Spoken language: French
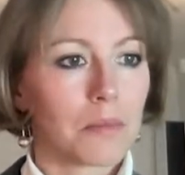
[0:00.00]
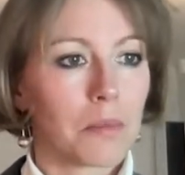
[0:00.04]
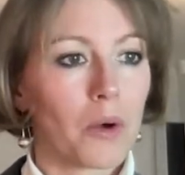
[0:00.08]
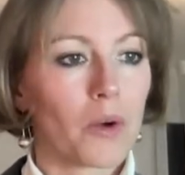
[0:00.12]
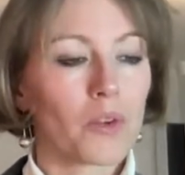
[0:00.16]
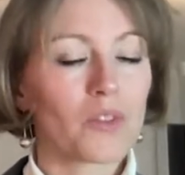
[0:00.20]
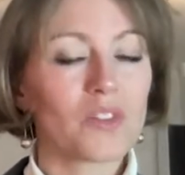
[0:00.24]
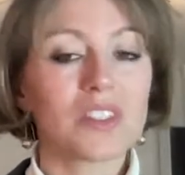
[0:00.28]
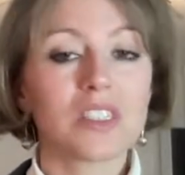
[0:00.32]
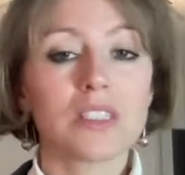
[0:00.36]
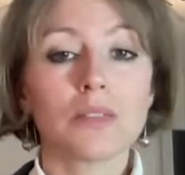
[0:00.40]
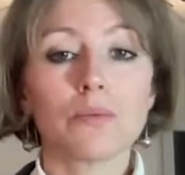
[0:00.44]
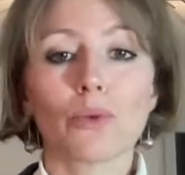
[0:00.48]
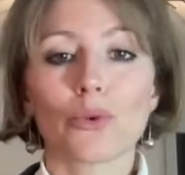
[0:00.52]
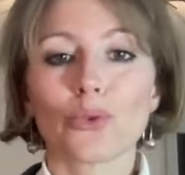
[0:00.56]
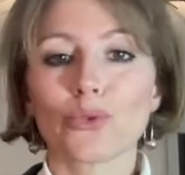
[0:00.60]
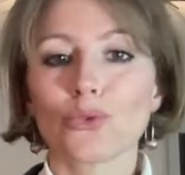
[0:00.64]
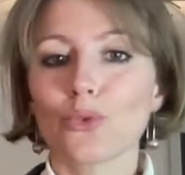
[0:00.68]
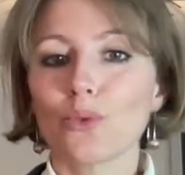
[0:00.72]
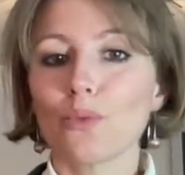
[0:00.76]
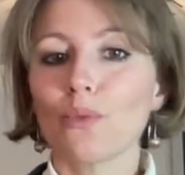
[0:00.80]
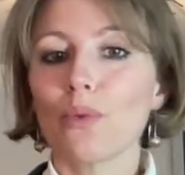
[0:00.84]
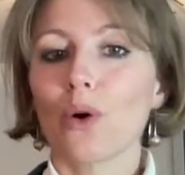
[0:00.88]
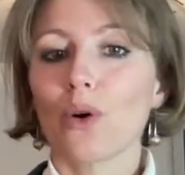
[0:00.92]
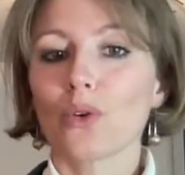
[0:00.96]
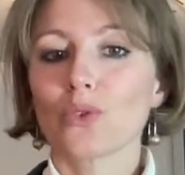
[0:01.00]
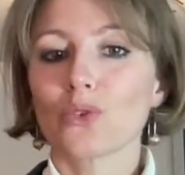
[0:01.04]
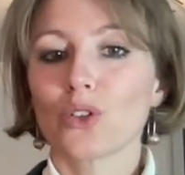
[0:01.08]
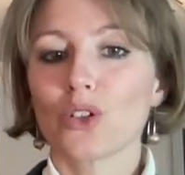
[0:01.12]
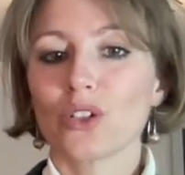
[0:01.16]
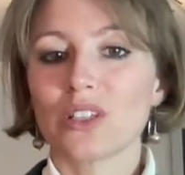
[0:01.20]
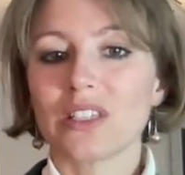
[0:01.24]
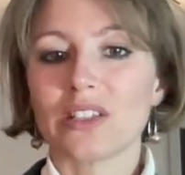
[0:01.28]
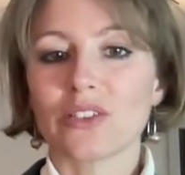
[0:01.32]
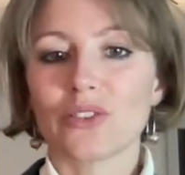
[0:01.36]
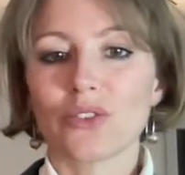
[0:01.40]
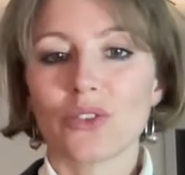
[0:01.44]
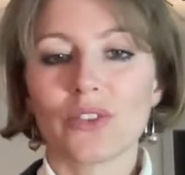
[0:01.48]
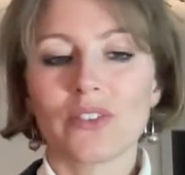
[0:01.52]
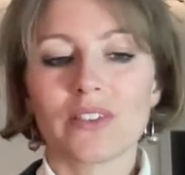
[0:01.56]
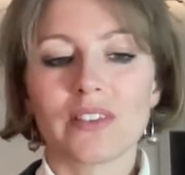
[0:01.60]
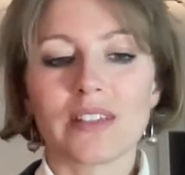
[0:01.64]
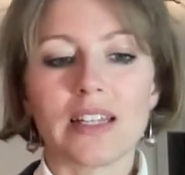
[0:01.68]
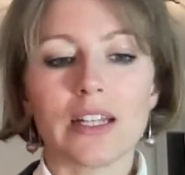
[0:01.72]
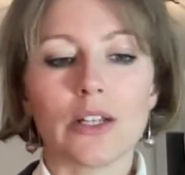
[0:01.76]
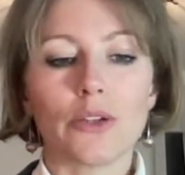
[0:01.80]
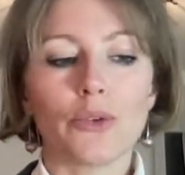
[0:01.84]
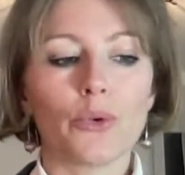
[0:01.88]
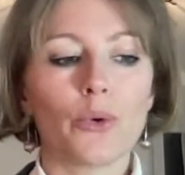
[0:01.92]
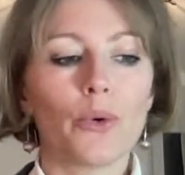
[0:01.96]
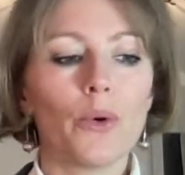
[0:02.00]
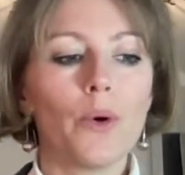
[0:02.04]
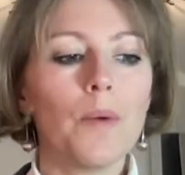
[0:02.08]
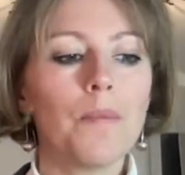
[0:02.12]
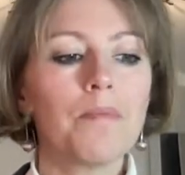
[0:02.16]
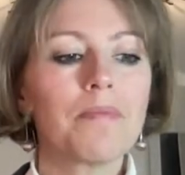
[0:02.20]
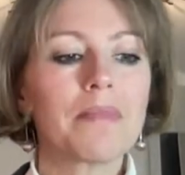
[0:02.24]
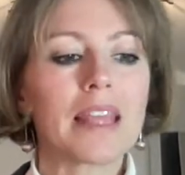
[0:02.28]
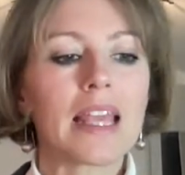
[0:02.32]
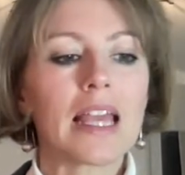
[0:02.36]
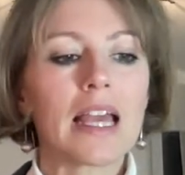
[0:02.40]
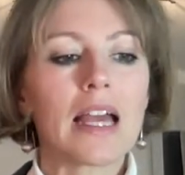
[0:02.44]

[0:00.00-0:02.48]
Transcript: prendre dimension, prendre connaissance des lieux.